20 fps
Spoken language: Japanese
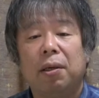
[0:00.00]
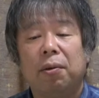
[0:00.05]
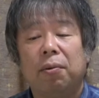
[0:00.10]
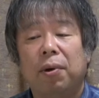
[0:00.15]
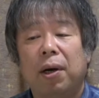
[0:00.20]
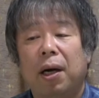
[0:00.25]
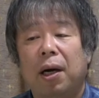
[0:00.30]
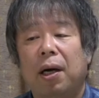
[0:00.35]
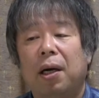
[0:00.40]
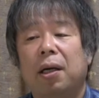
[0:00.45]

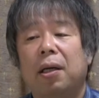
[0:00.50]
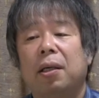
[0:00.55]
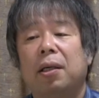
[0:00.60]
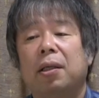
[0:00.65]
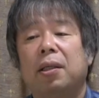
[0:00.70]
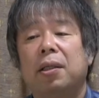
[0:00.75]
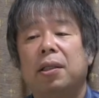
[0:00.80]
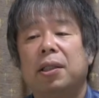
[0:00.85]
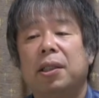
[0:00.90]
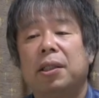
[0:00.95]
は
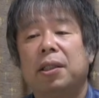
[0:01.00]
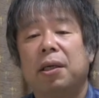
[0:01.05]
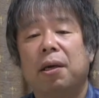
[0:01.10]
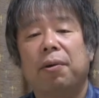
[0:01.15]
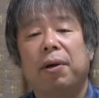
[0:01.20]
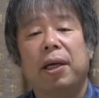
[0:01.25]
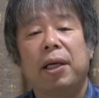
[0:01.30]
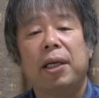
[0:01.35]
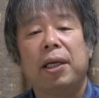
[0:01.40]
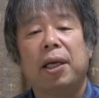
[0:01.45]
実際
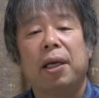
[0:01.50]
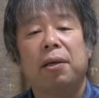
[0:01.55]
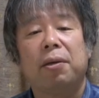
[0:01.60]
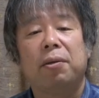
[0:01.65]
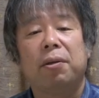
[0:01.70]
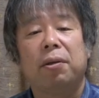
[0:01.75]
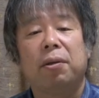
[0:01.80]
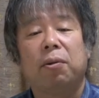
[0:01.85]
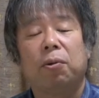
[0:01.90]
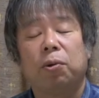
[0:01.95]
は行け
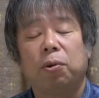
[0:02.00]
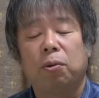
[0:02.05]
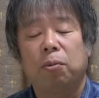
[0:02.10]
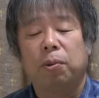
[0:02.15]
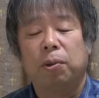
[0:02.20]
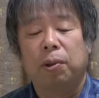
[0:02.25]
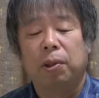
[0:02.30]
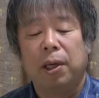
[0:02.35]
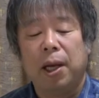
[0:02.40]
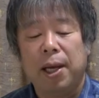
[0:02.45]
ること
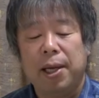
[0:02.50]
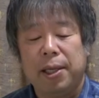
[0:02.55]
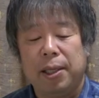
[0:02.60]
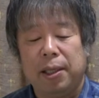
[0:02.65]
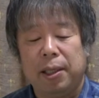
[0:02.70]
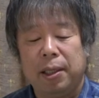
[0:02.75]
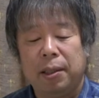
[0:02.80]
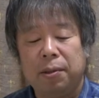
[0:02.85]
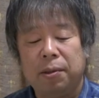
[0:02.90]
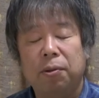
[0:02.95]
もない
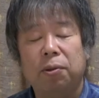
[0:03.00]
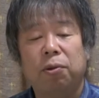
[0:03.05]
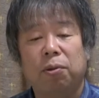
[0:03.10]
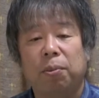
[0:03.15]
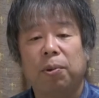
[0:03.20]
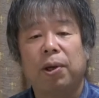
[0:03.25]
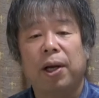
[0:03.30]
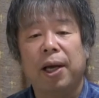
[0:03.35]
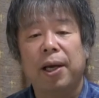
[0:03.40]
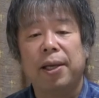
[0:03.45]
行くこと
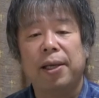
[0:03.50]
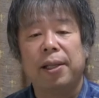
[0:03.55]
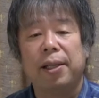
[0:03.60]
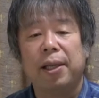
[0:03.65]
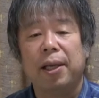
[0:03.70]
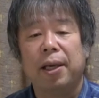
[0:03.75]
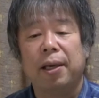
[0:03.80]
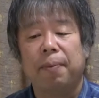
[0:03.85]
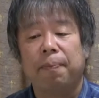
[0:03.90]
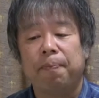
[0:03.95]
もないん
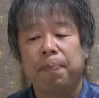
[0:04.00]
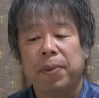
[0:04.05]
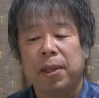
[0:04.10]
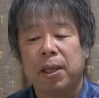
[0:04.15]
で